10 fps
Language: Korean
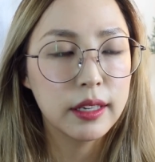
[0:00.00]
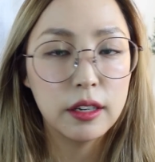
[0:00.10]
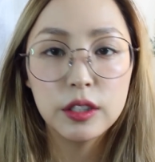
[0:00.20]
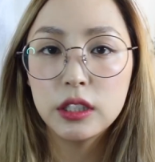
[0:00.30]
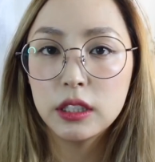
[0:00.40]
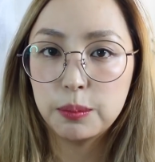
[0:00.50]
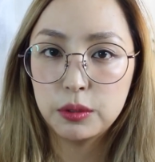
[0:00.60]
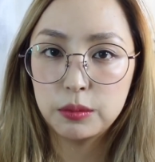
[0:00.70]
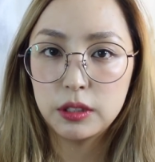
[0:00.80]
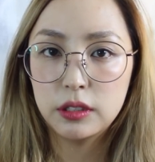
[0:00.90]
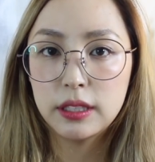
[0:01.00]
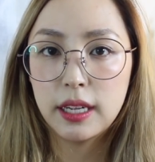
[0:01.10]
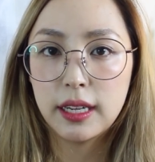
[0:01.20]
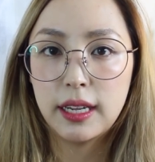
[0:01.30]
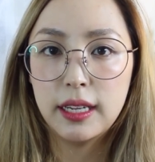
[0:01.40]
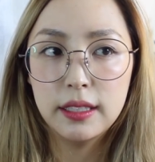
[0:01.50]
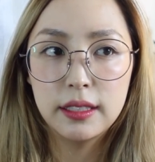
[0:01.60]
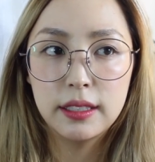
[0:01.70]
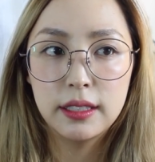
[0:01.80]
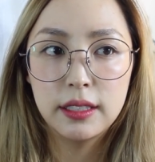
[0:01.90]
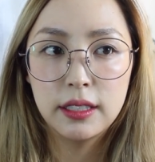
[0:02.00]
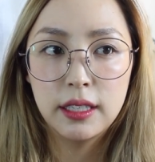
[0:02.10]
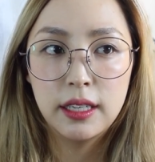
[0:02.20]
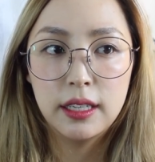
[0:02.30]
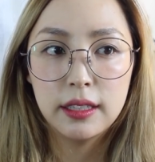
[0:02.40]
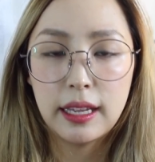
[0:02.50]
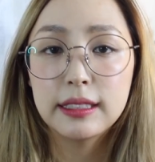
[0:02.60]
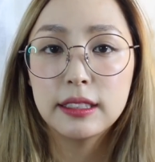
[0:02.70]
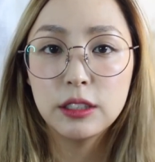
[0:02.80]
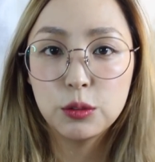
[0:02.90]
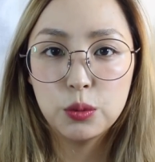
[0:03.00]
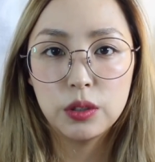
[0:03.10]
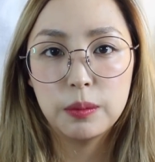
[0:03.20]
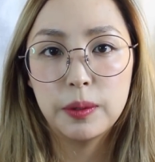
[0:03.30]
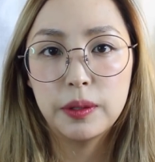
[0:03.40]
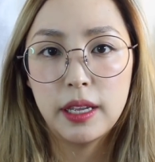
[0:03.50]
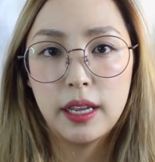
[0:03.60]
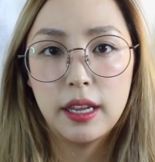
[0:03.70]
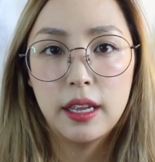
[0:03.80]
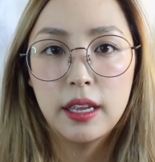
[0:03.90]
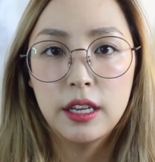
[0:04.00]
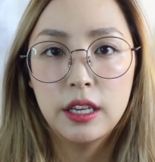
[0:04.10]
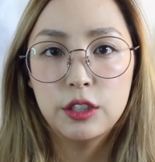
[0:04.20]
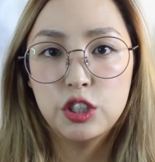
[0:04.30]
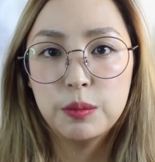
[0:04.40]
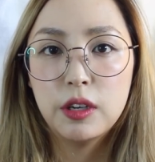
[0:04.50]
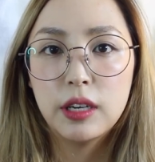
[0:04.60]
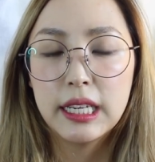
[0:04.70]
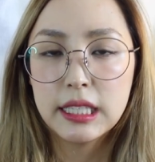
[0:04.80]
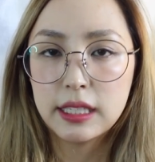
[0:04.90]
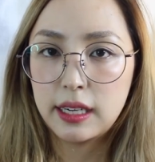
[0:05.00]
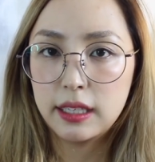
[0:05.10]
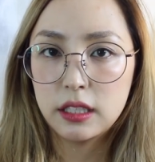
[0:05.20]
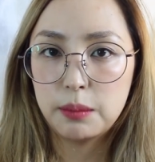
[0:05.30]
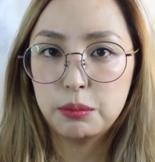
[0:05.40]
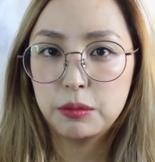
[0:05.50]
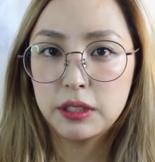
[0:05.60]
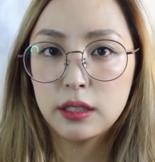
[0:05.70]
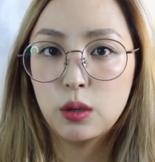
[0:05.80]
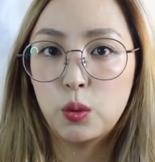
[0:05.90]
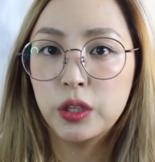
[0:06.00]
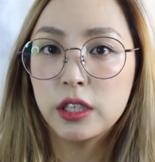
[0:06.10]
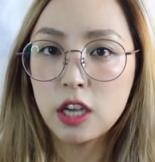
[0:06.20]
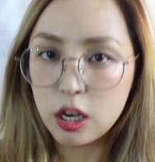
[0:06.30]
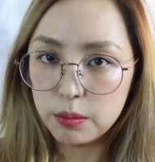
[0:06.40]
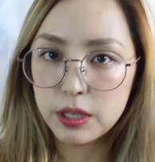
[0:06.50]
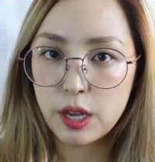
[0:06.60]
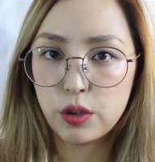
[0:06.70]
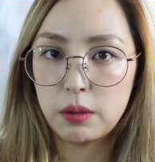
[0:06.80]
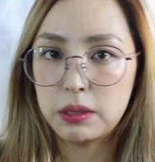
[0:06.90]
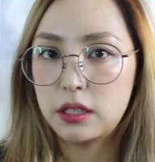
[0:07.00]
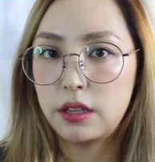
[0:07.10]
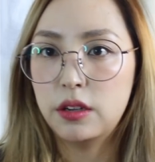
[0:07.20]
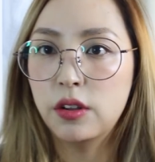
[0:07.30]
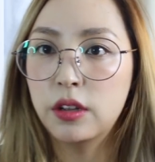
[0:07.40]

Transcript: 러쉬 제품을 쓰다가 다 쓰고 이번에 쉬머라이츠라는 제품을 사서 오늘 처음 사용해봤어요.